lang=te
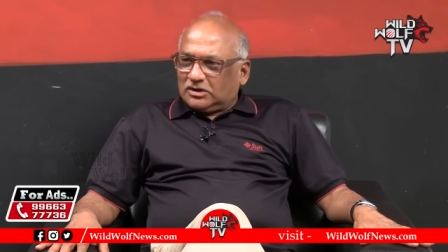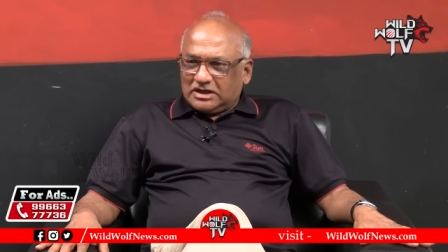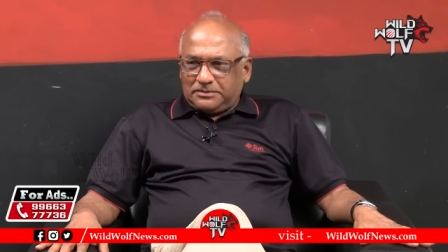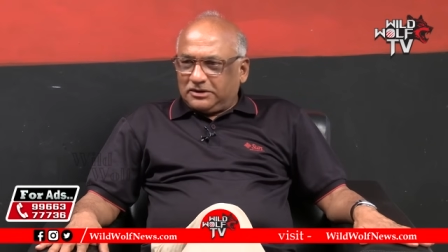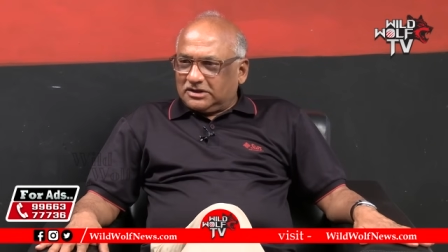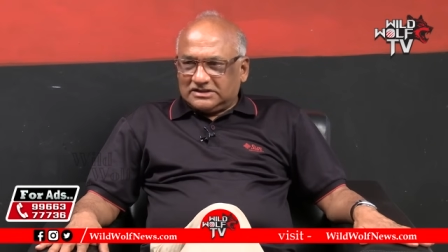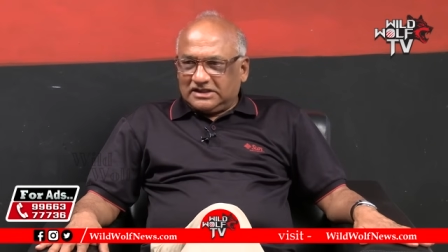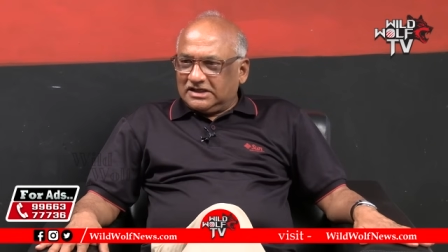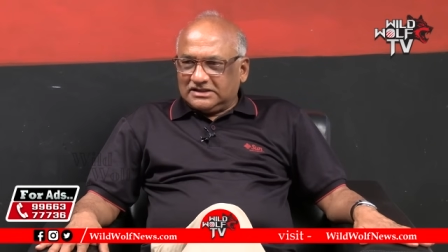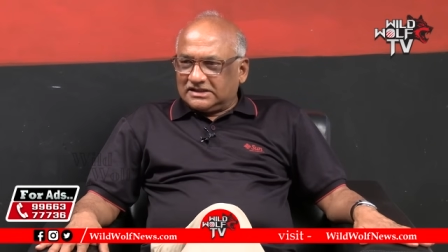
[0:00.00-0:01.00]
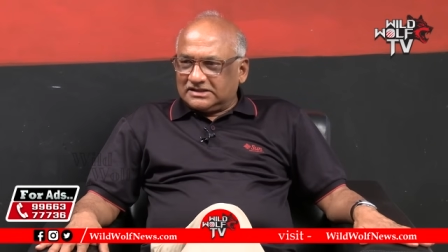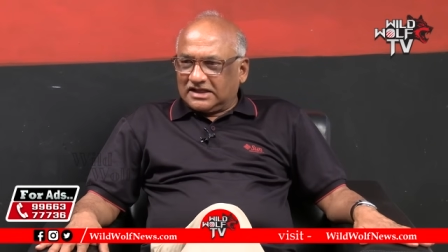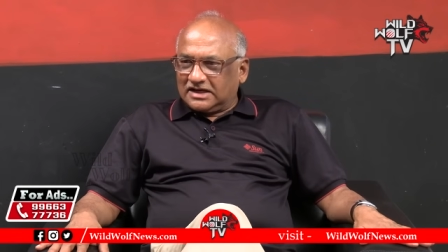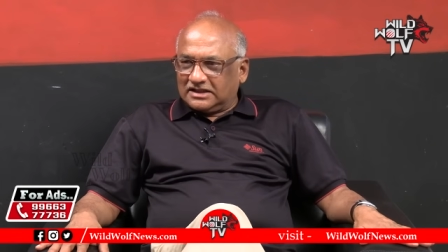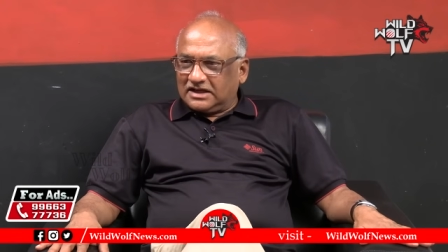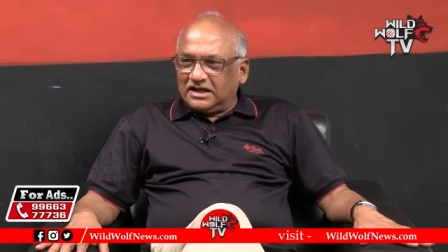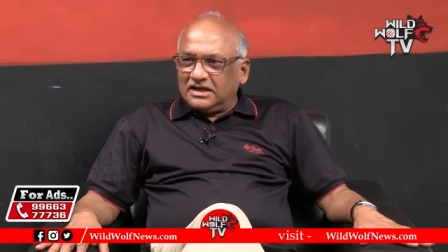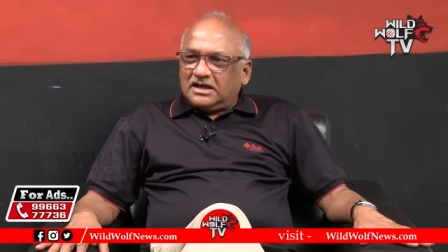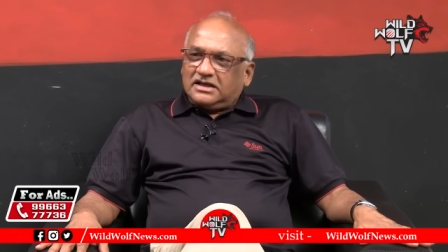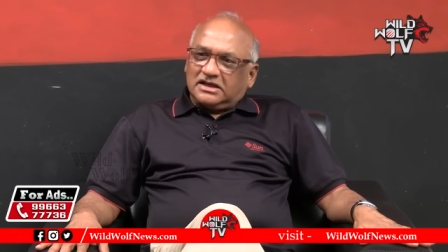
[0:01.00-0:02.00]
నూట యాభై ఒక్క సీట్లు ఇచ్చేశారు కదా
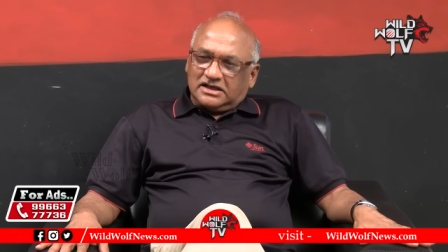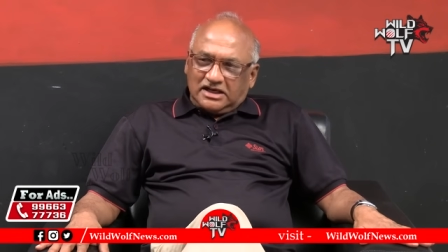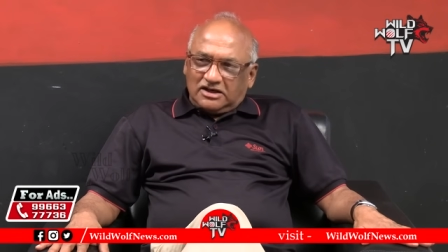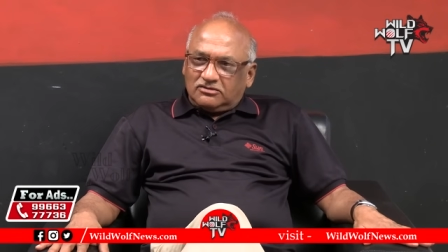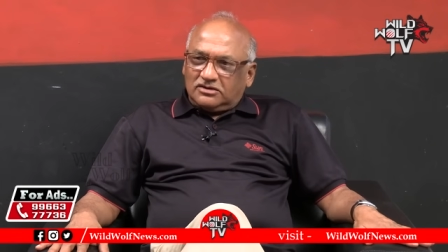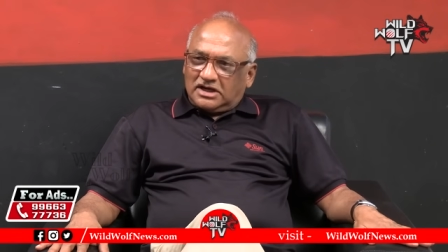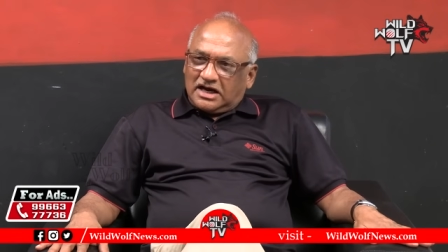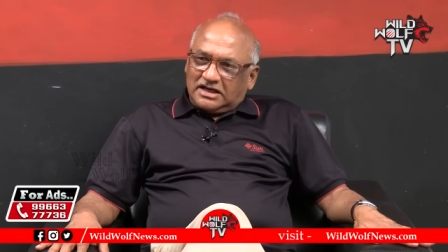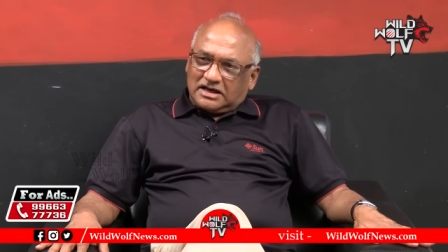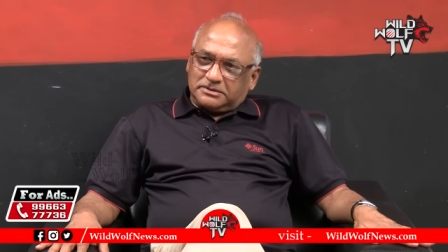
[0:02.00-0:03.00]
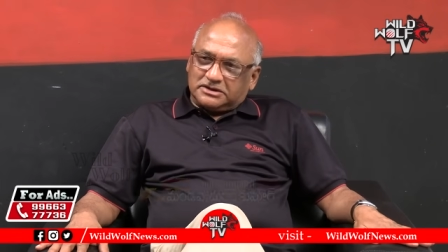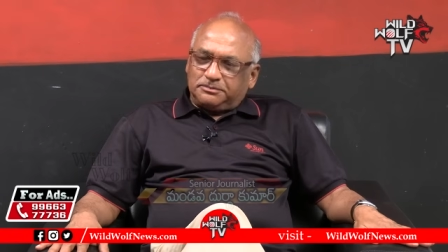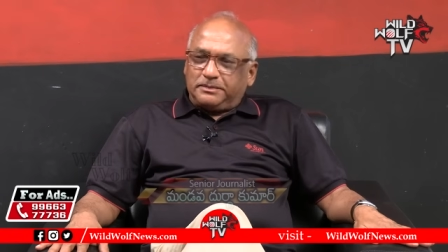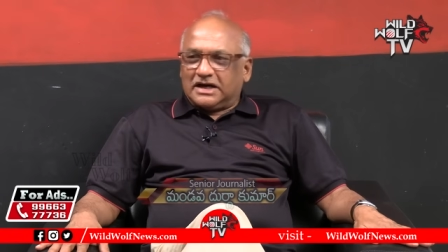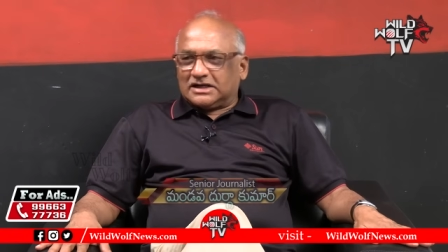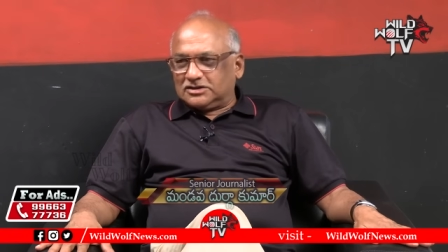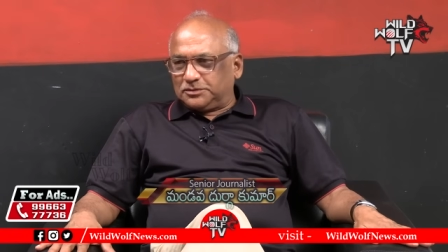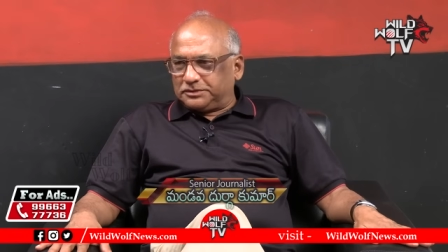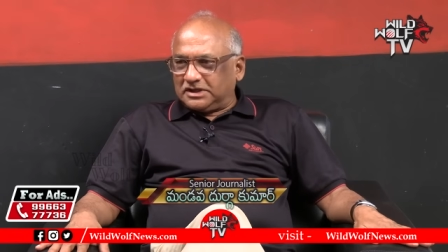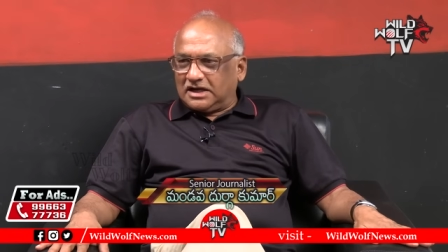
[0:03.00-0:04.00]
ఇక నేను ఇలాంటి అబద్ధపు మాటలు
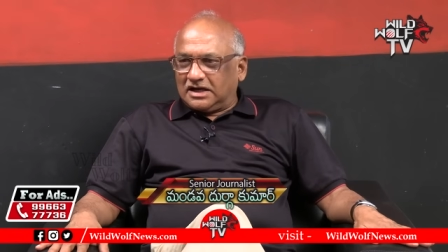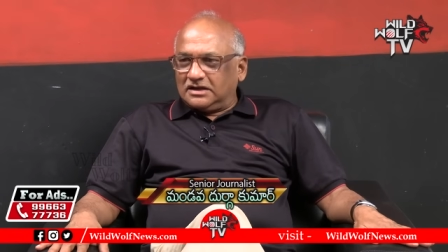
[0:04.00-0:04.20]
చెప్తా